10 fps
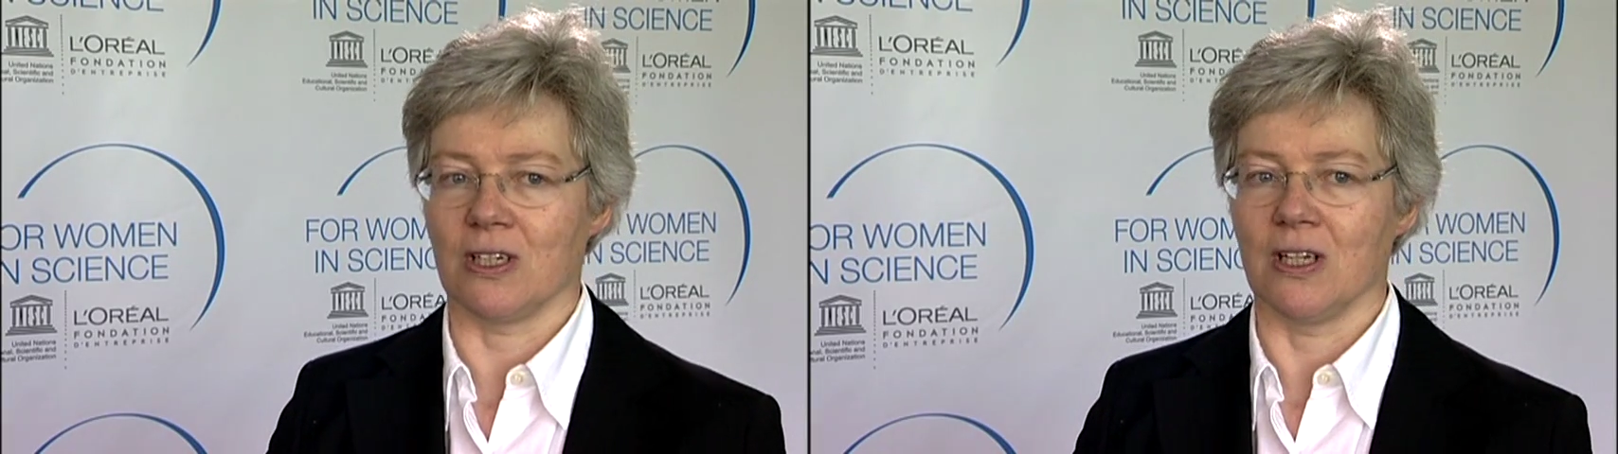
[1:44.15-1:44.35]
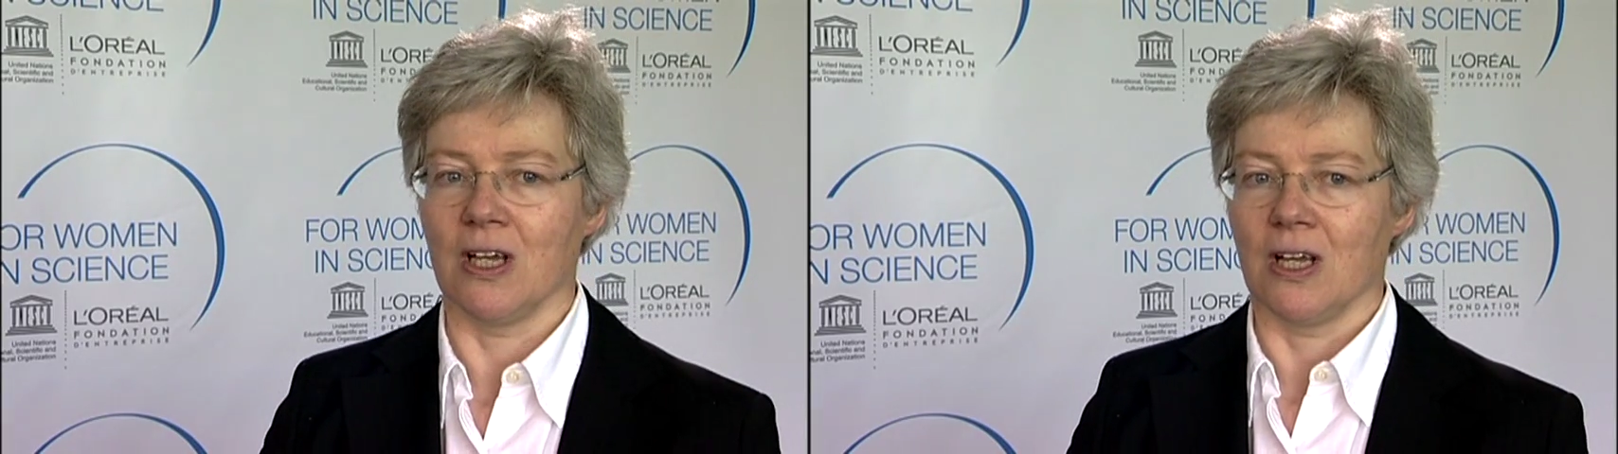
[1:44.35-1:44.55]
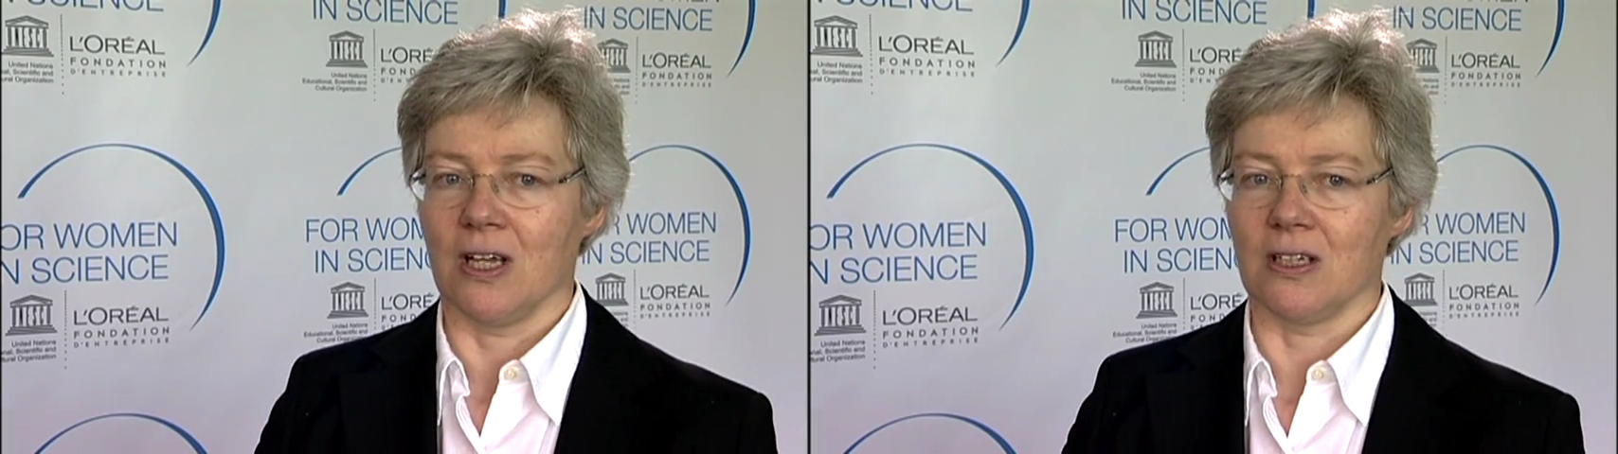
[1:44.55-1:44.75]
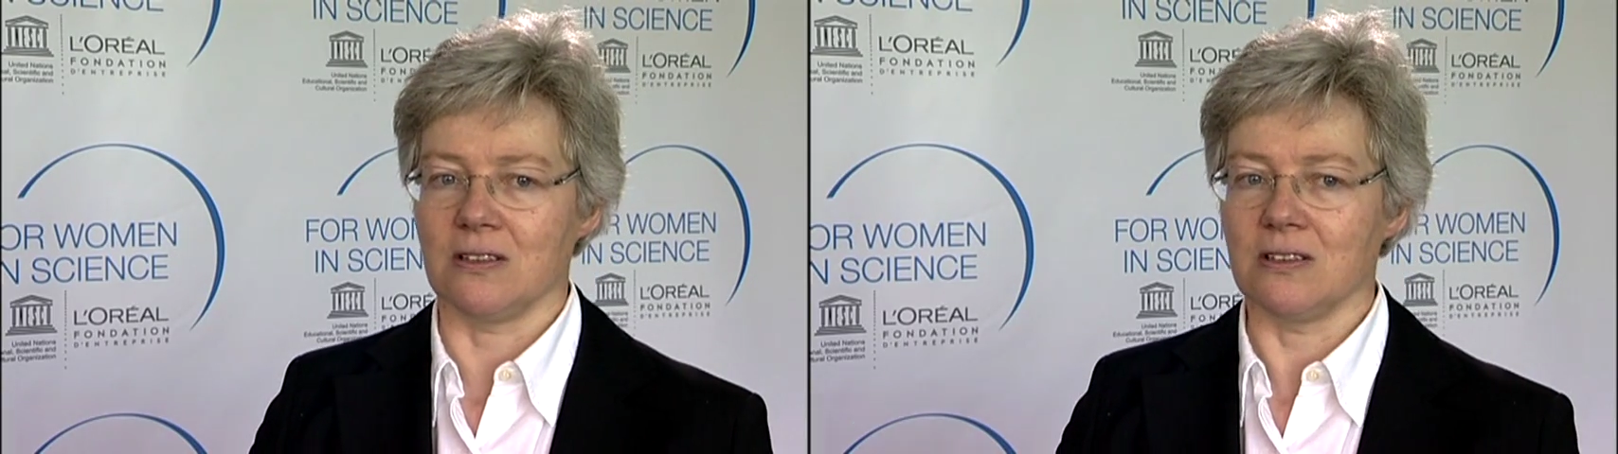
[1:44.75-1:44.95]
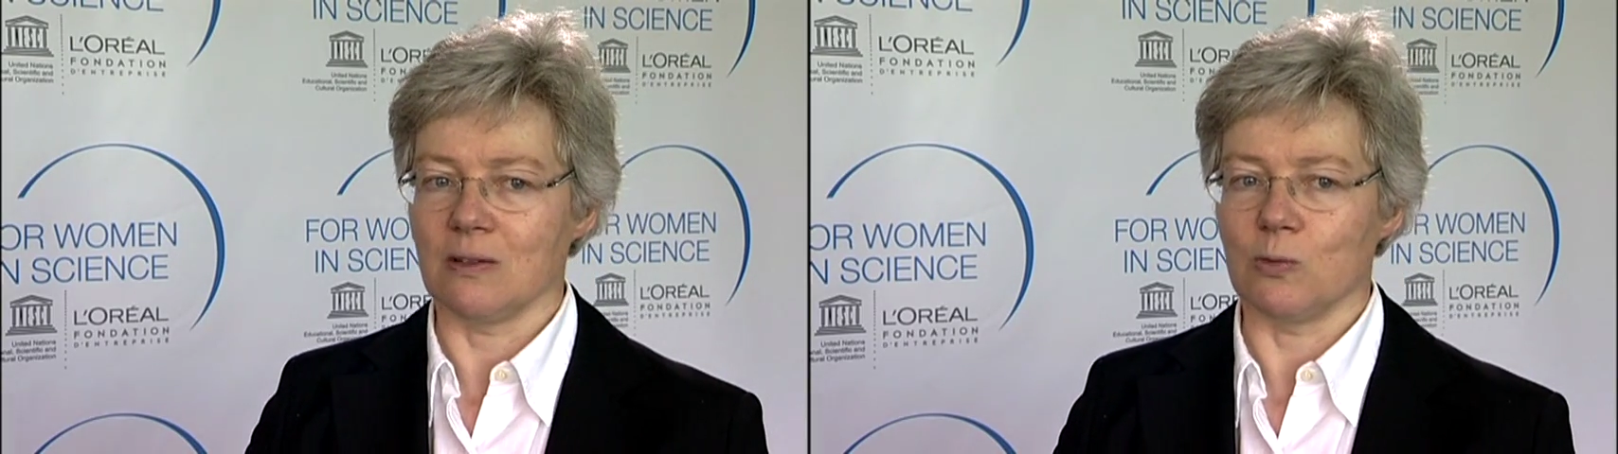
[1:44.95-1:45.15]
Et,
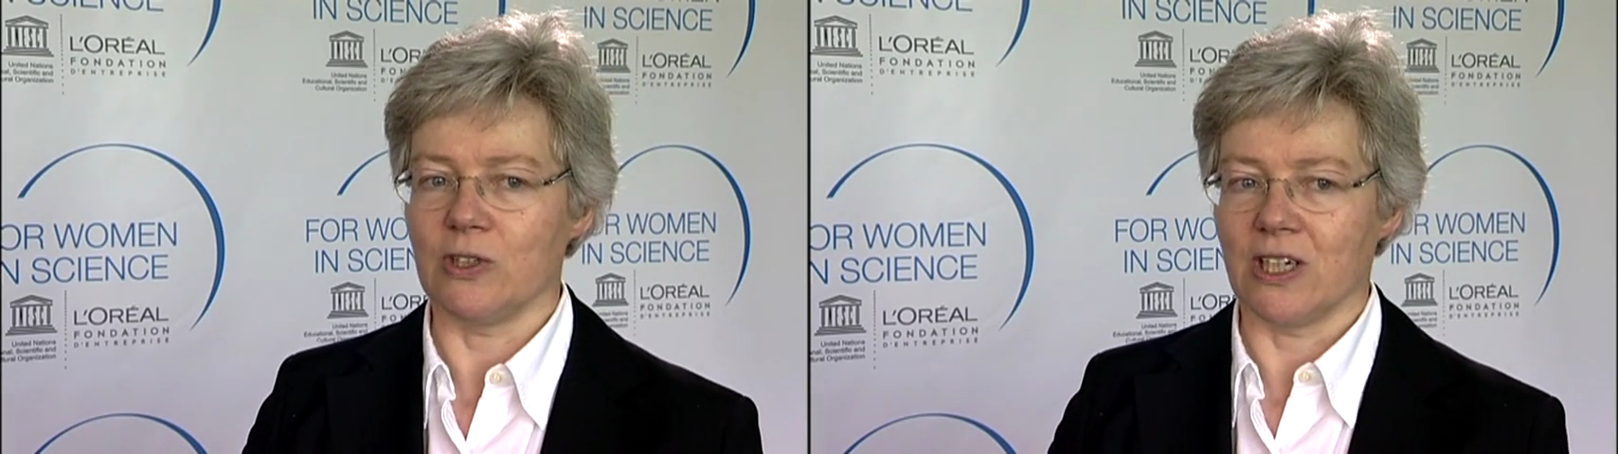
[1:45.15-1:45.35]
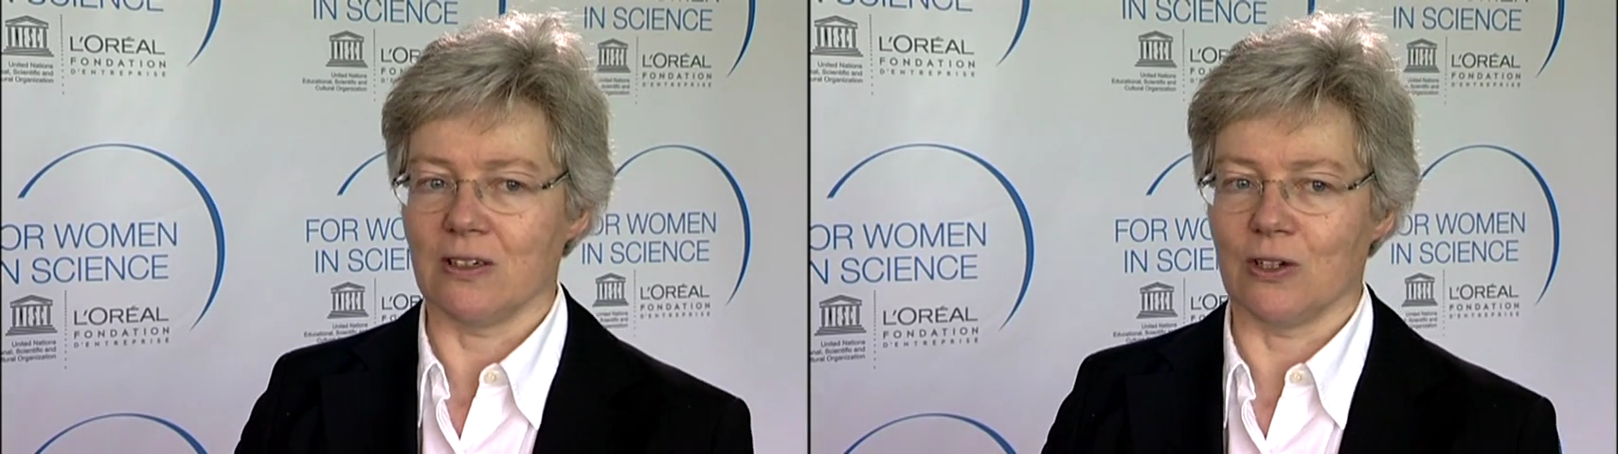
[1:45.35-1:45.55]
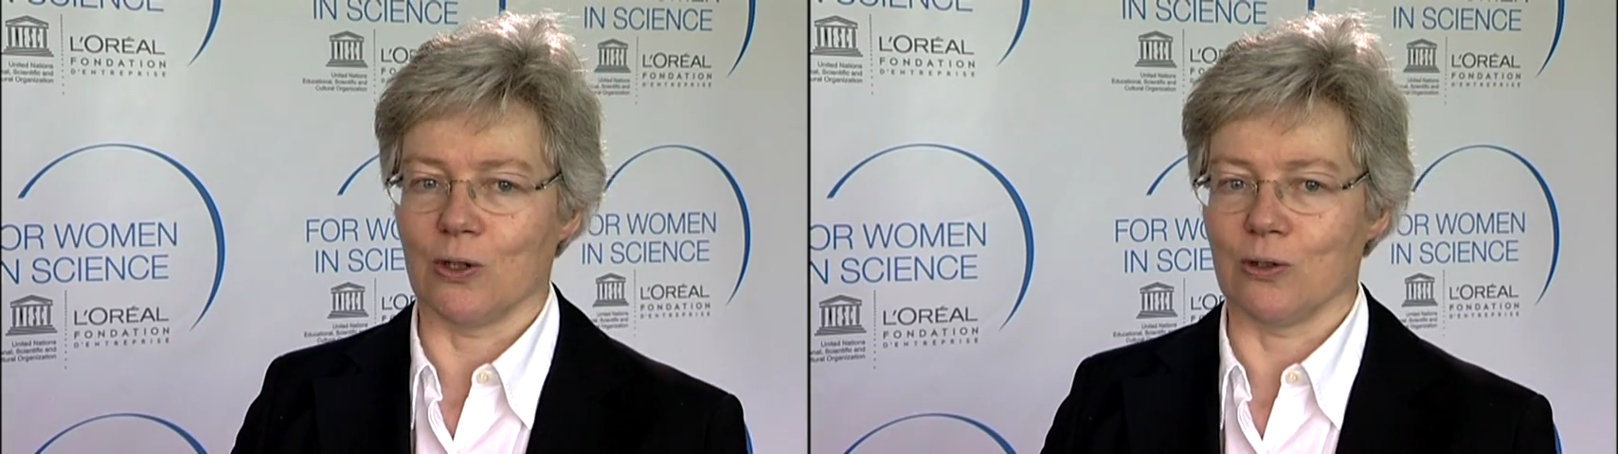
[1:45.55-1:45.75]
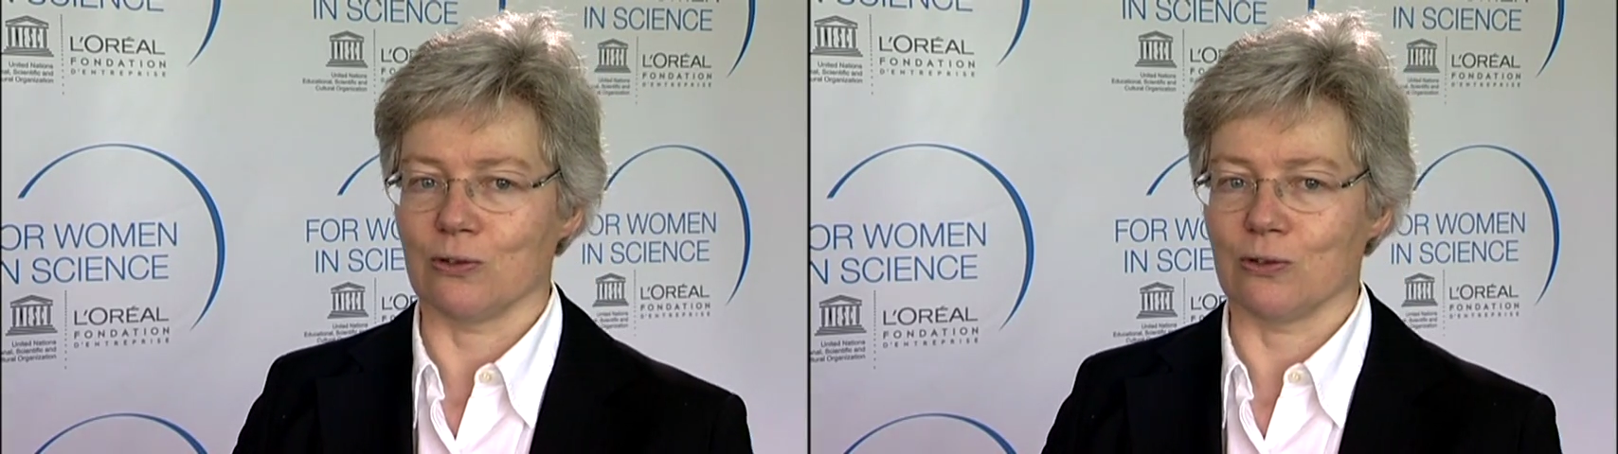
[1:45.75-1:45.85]
si ces modèles euh,